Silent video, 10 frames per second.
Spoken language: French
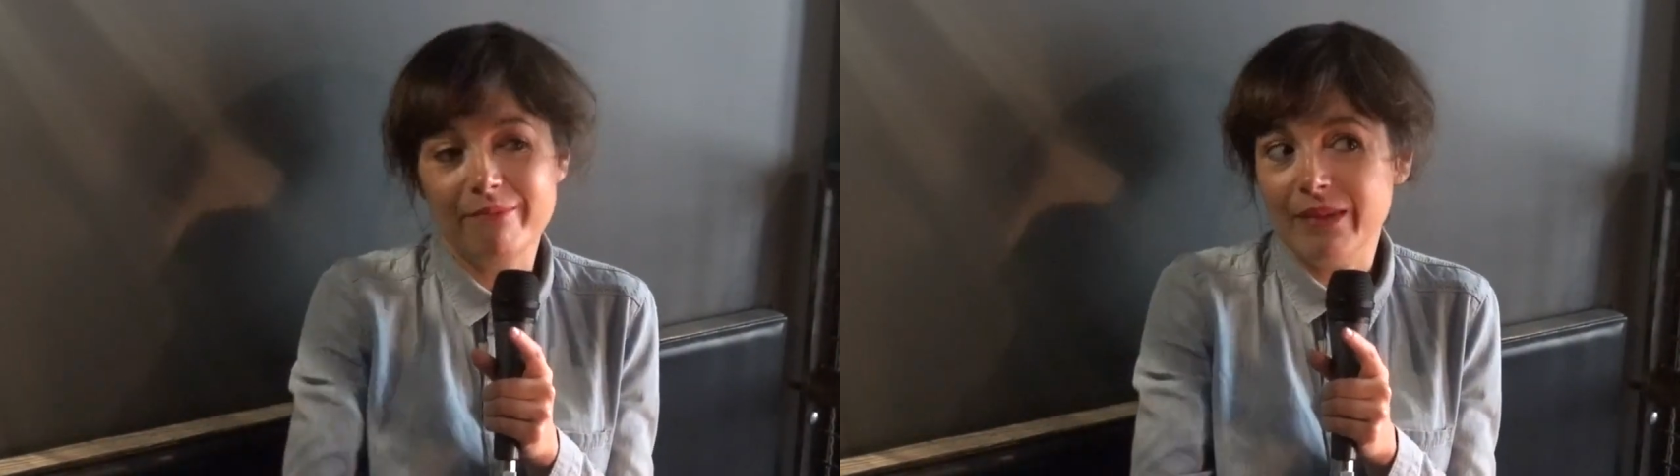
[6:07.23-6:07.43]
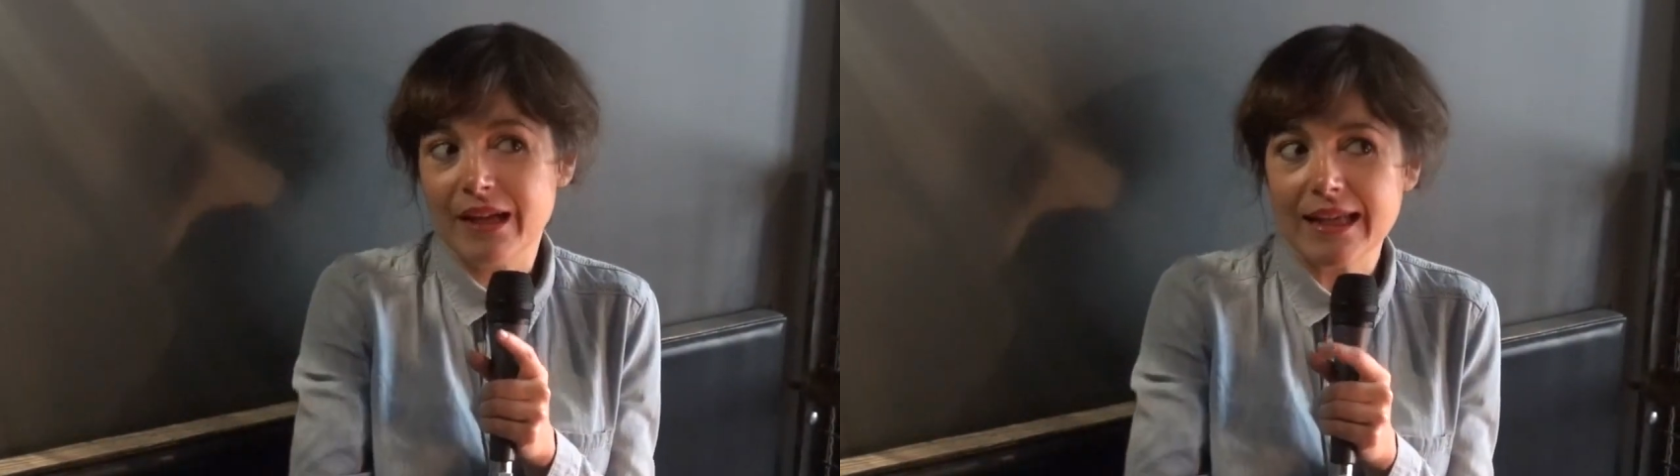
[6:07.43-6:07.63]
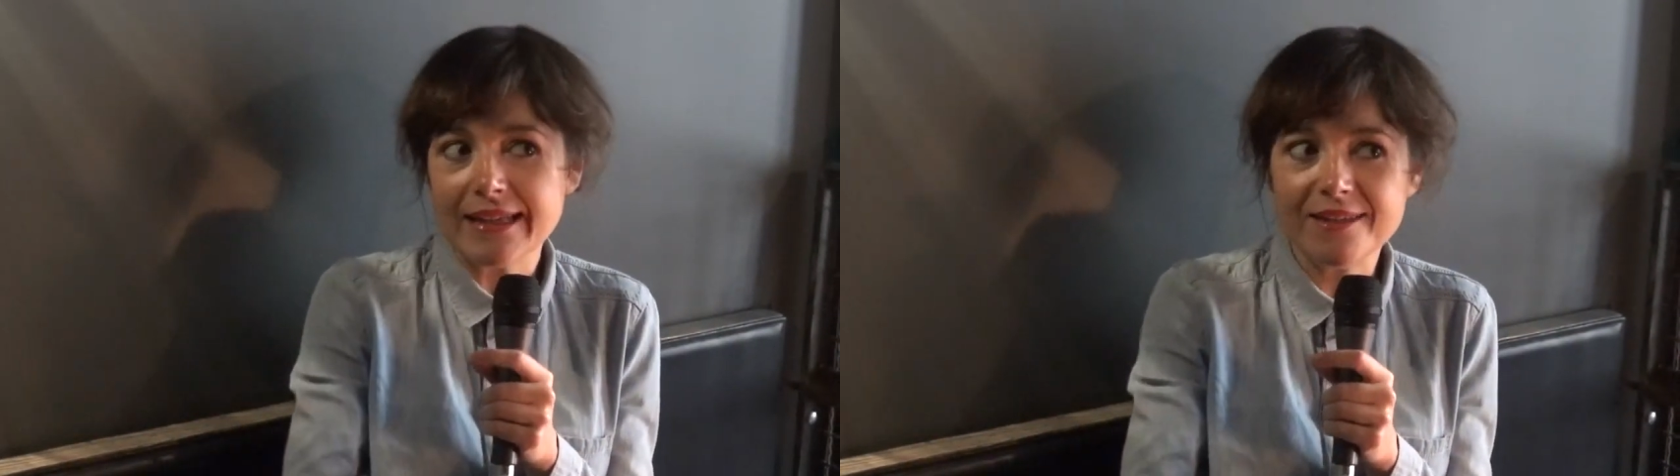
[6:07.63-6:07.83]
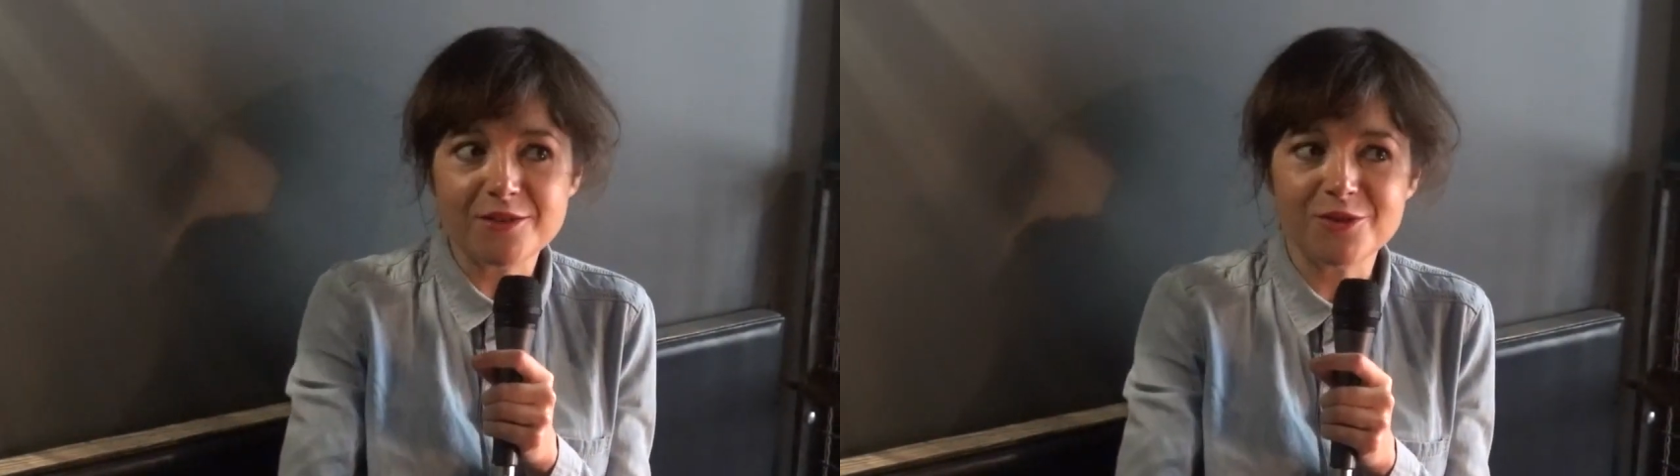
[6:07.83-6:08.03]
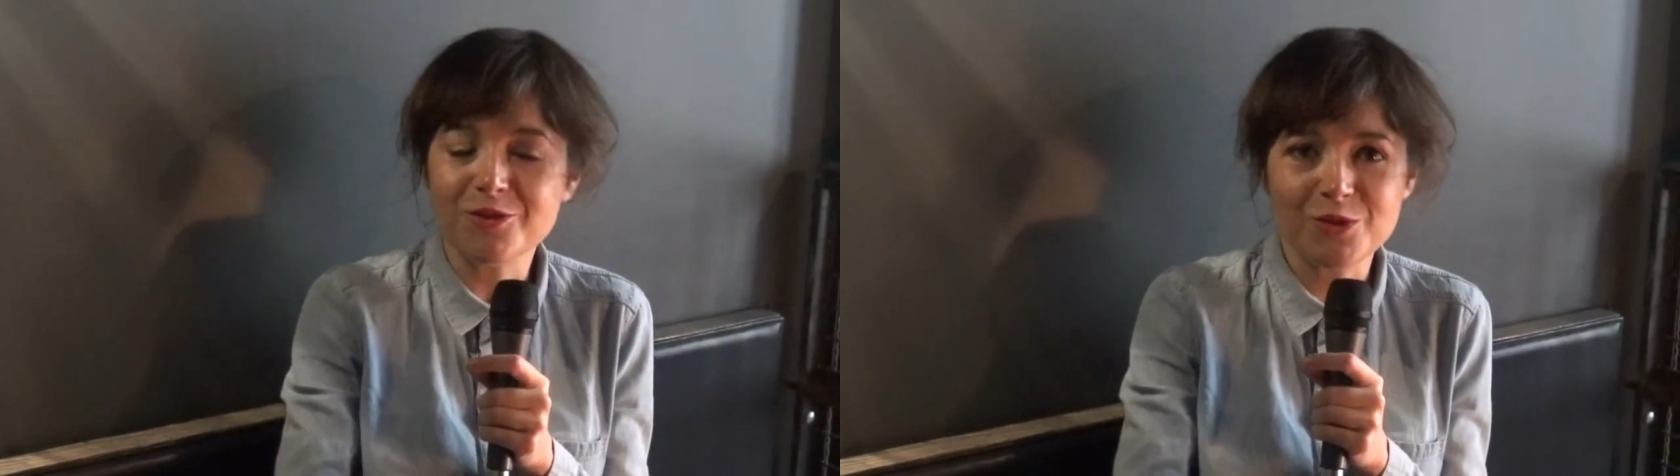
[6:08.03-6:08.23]
ben il y a des
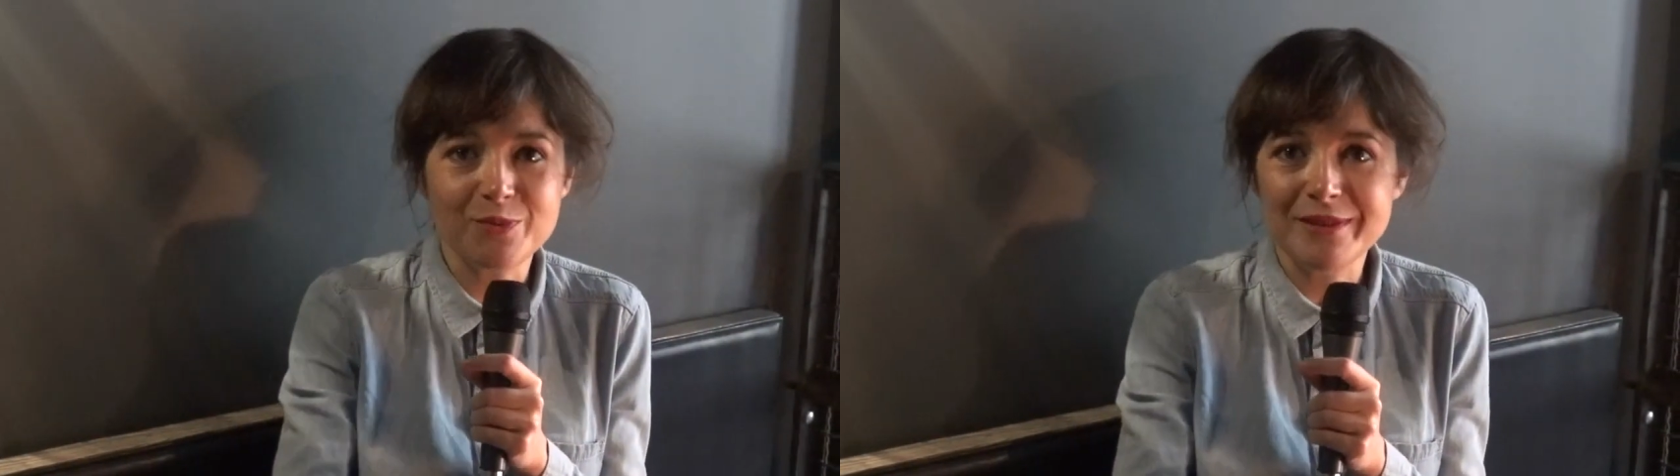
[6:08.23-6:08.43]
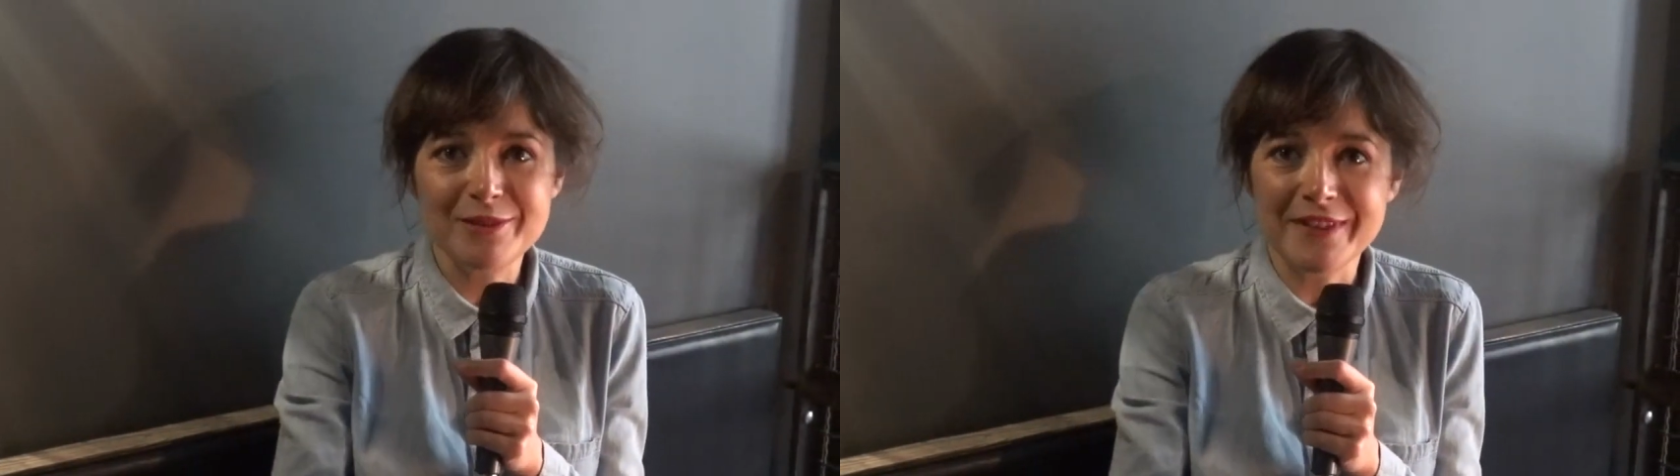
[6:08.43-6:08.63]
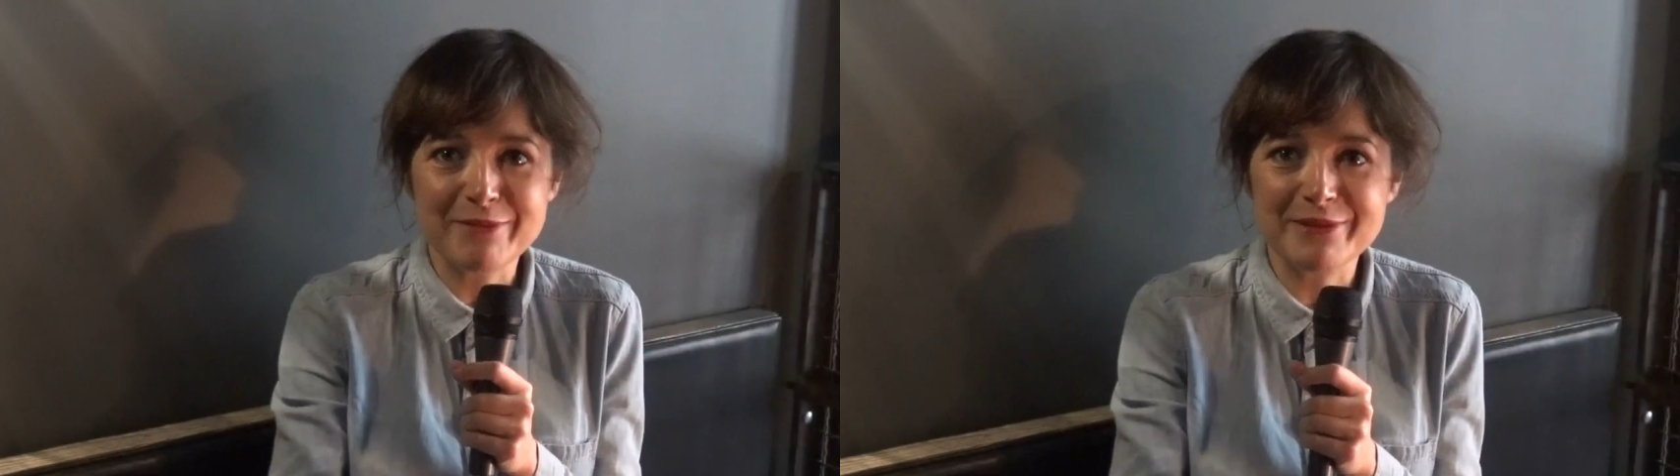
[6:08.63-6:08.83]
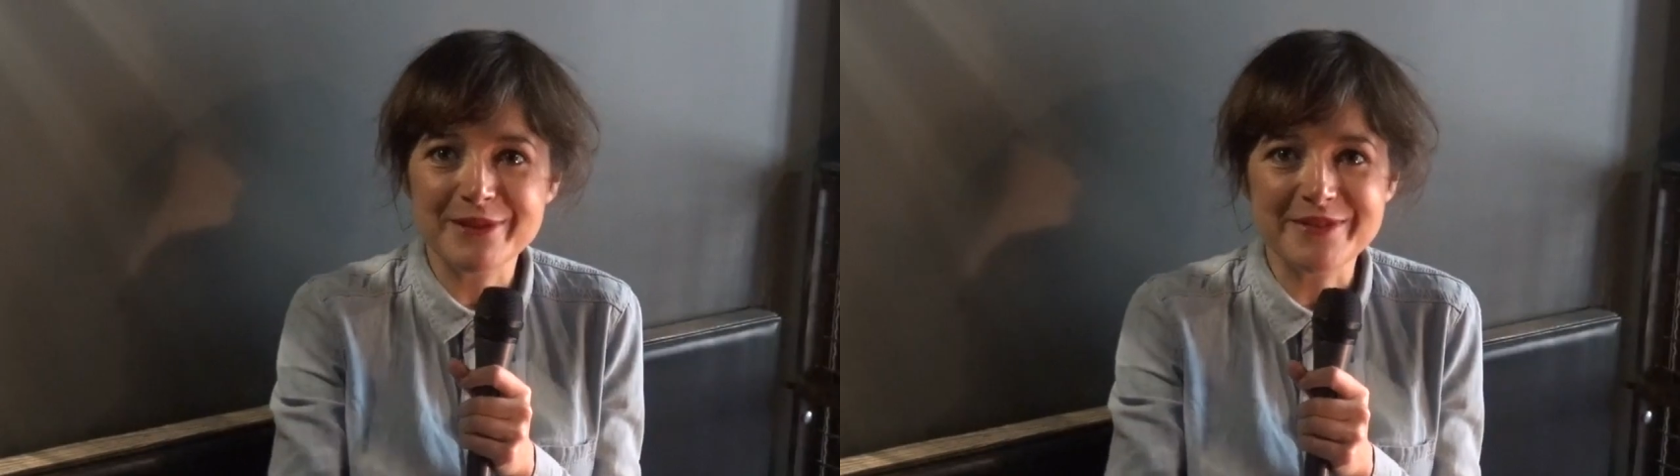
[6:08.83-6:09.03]
grandes chances que je puisse le faire pour de